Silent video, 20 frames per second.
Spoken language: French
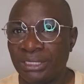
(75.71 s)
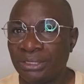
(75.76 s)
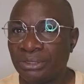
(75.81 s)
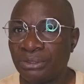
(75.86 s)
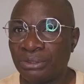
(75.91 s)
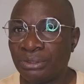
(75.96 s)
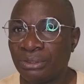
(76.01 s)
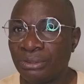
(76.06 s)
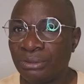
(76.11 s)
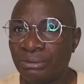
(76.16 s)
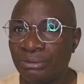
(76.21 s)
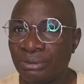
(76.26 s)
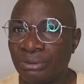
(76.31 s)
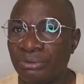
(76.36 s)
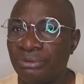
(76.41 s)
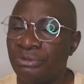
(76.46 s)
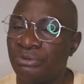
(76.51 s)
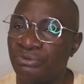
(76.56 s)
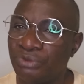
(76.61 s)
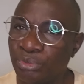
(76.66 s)
qu'il
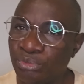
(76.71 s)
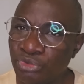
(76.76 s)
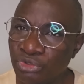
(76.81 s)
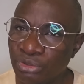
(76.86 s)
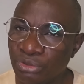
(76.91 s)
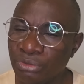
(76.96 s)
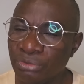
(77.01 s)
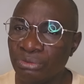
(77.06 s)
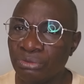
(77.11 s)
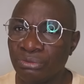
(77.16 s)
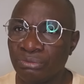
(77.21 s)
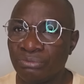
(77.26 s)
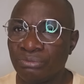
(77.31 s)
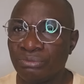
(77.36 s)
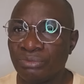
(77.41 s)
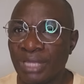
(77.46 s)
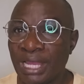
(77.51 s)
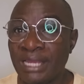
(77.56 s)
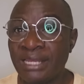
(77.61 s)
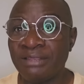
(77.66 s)
il vaut mieux
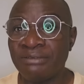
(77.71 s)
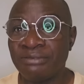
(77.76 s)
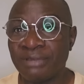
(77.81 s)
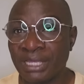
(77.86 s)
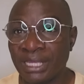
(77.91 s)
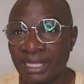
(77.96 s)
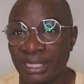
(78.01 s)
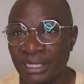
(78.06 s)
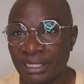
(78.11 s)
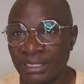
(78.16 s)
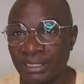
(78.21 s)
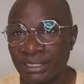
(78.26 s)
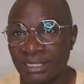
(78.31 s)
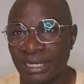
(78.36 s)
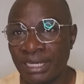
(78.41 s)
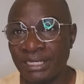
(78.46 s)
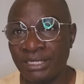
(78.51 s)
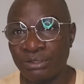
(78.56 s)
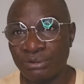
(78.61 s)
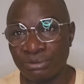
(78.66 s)
aller vers
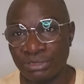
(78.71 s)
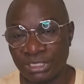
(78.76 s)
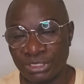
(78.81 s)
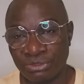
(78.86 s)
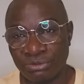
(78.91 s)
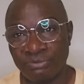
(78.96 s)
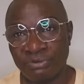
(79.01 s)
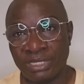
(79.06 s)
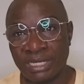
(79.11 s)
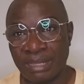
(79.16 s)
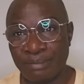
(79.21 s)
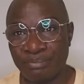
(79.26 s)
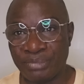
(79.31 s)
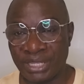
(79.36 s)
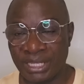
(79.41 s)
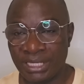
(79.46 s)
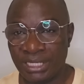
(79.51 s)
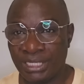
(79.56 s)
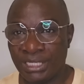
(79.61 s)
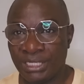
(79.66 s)
la négociation, vers la
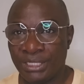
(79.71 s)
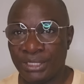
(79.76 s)
paix.